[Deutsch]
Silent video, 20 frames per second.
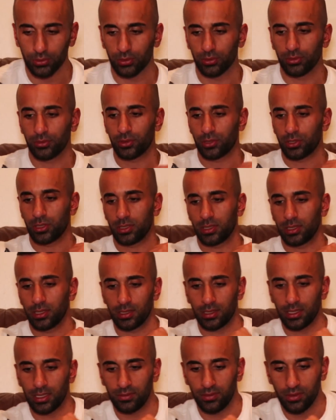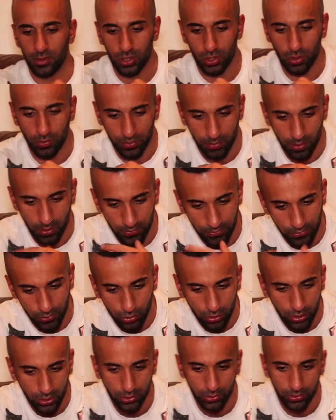So. Verstehst du? Das heißt, wenn ich auf jemanden
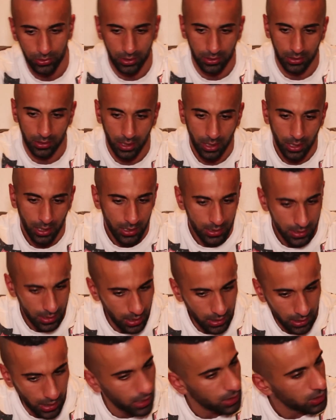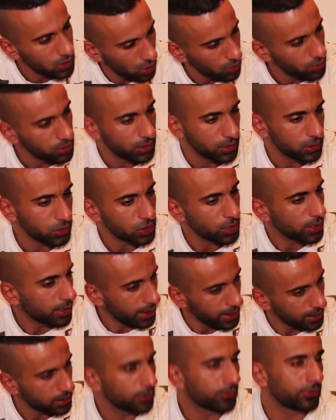fluche und dann sage, ey, sorry, dass ich deine
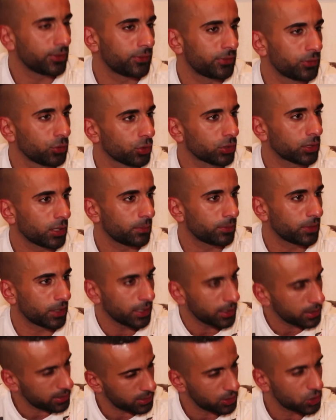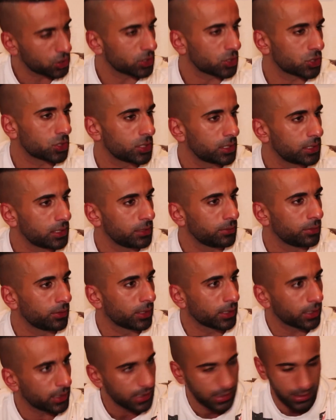Eltern verflucht habe, dann heißt es nicht, dass ich den liebe,
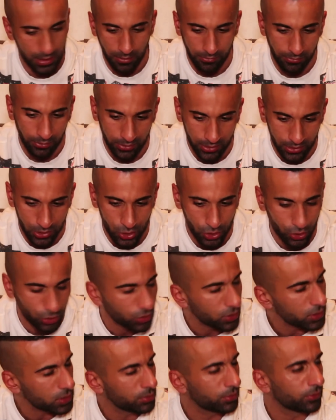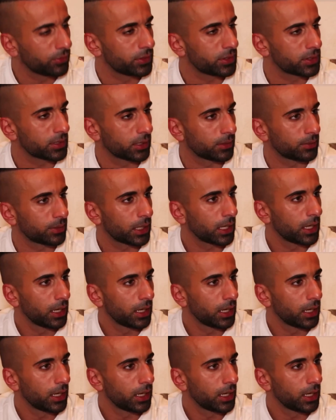dann heißt es einfach, dass ich Größe bewiesen habe.